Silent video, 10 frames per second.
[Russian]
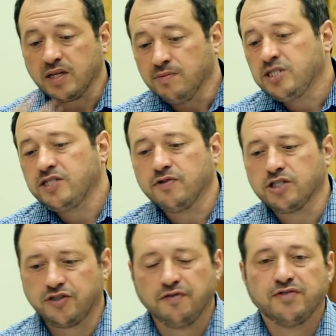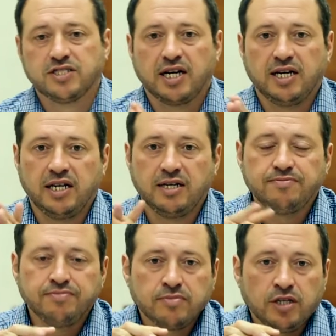Мы сегодня живем в Израиле,
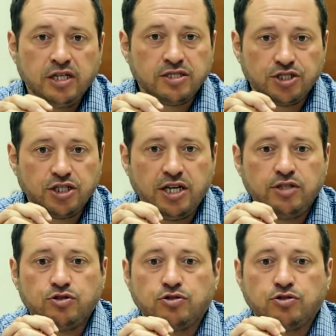и, к сожалению,